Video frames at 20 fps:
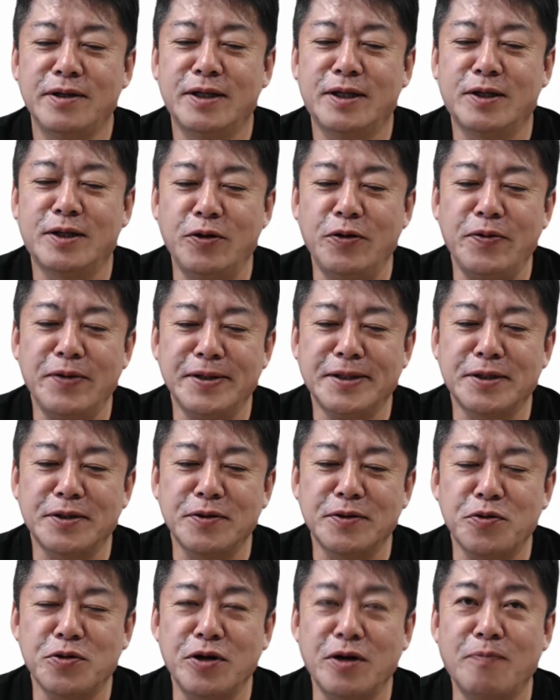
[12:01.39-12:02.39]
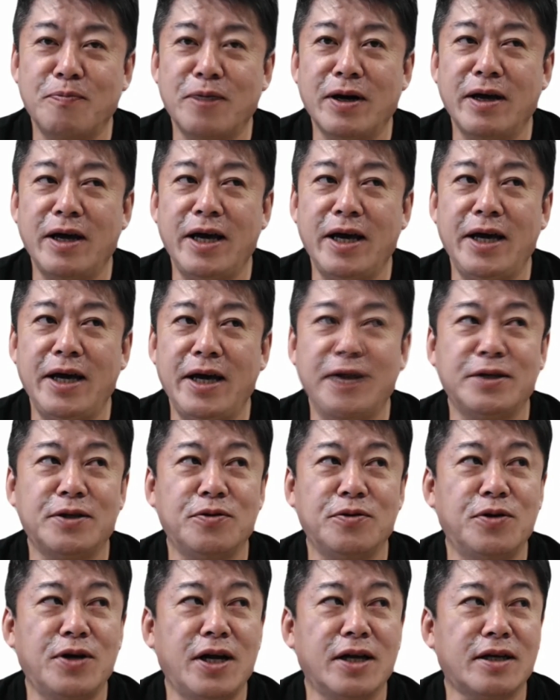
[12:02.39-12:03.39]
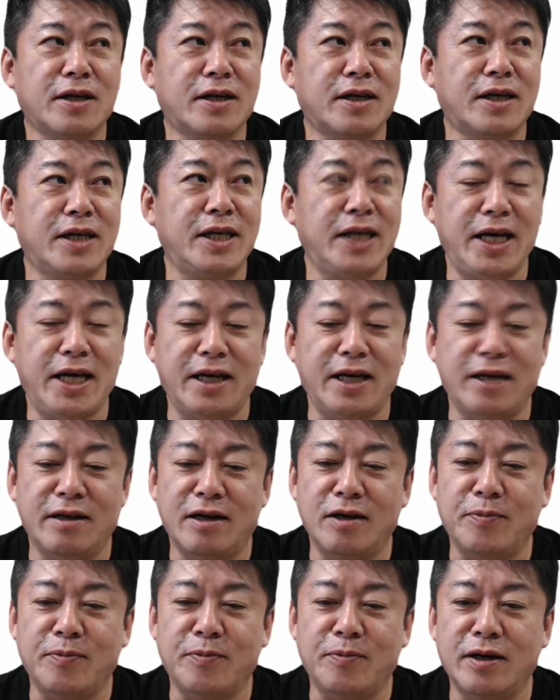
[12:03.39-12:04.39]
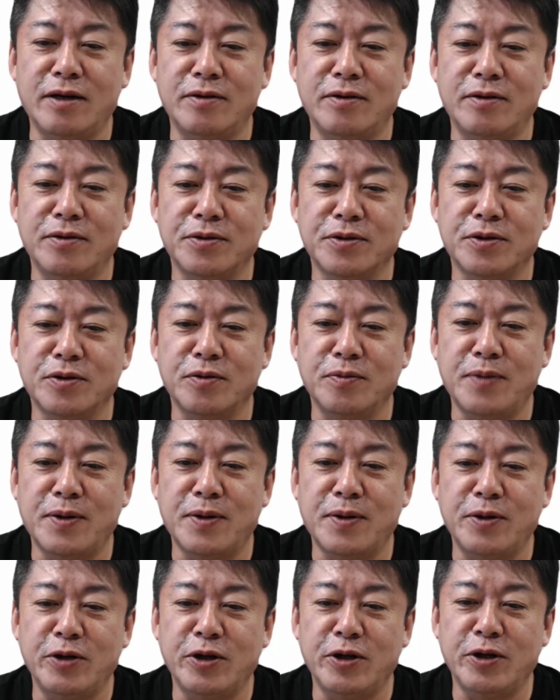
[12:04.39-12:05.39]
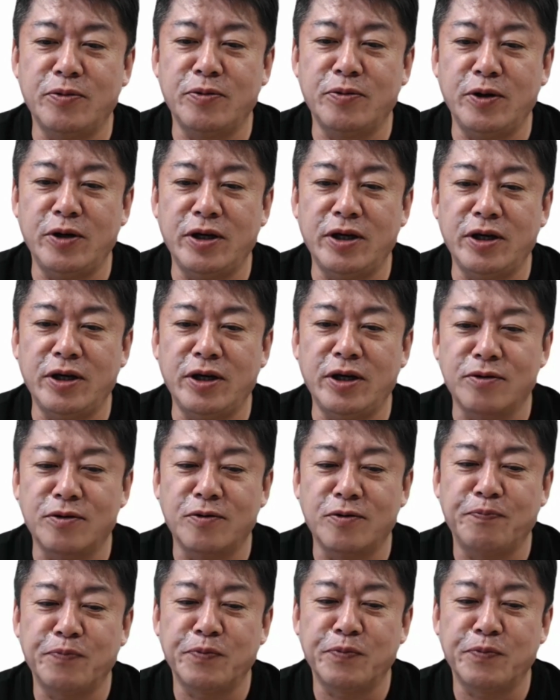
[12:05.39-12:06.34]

それをすごくやっぱ映像が綺麗になればなるほど、そのパブリックビューイングの、